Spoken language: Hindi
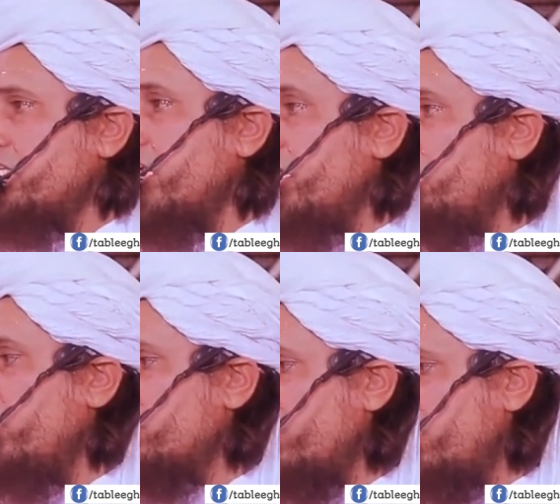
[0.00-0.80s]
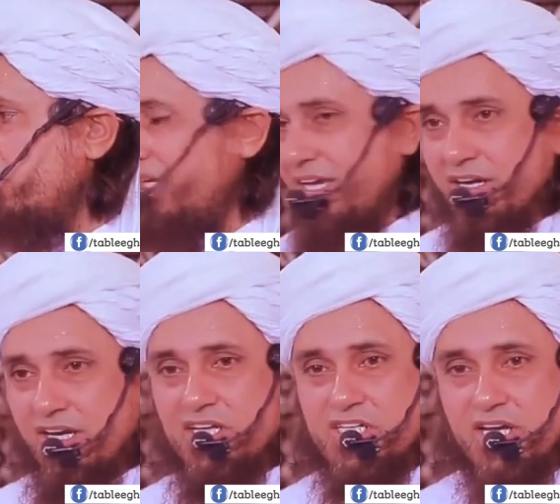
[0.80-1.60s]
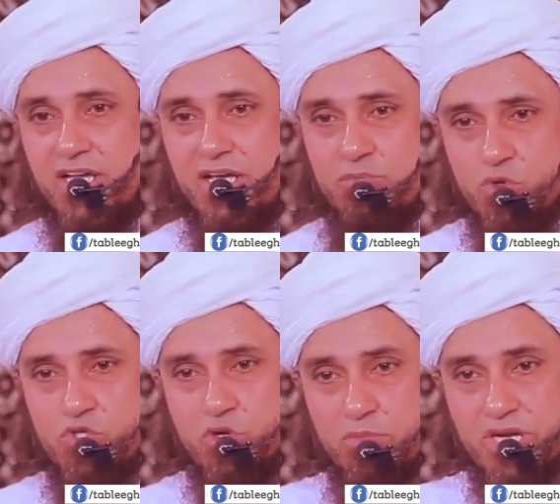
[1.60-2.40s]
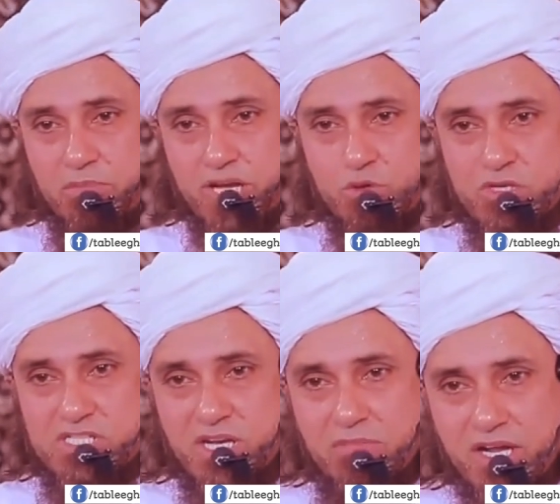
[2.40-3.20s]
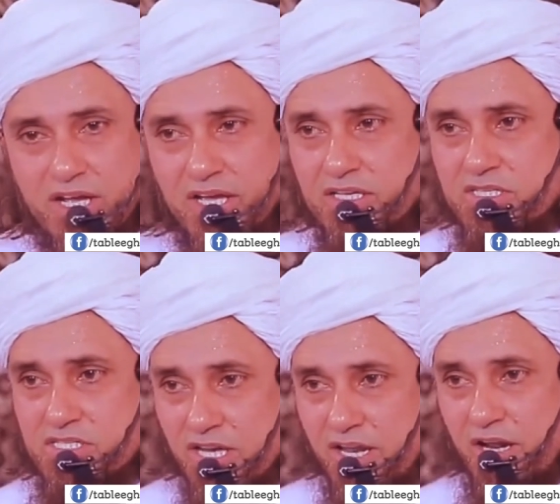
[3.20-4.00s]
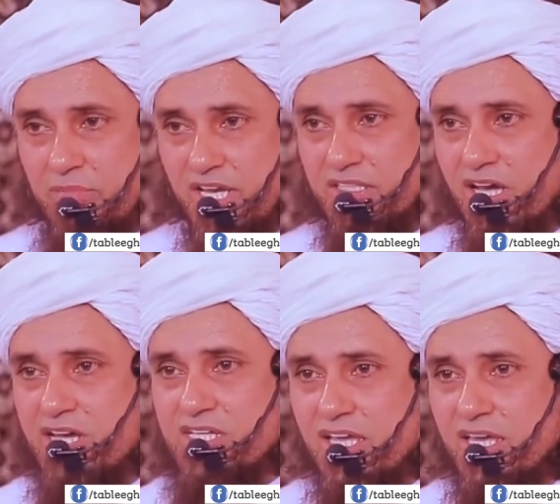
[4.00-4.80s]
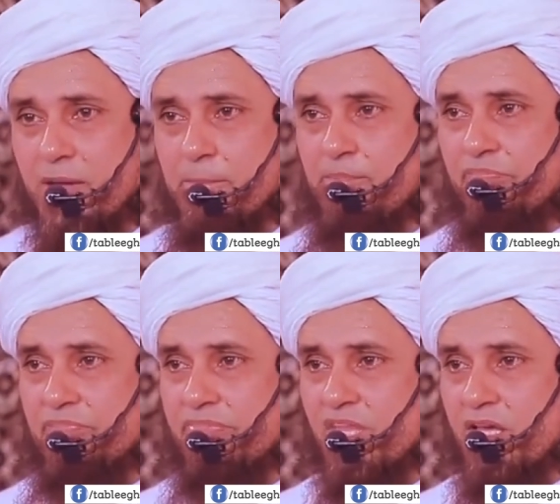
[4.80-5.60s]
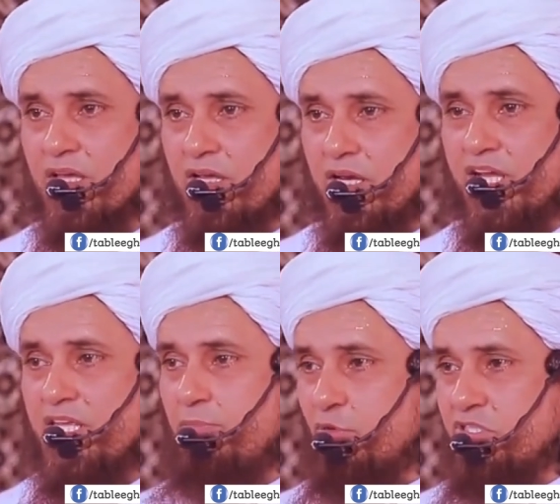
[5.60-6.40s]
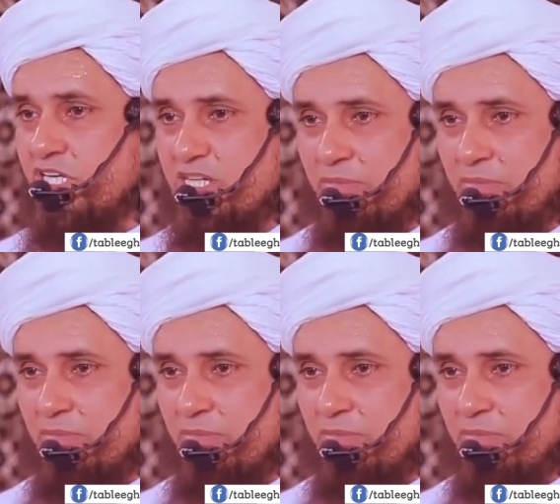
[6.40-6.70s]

ऐसा नहीं होना चाहिए भाई एक रिलेशन है पूछो मेरे भाई को किसने मारा है सिला रहमी का तकाजा ही है लेकिन ये पूछने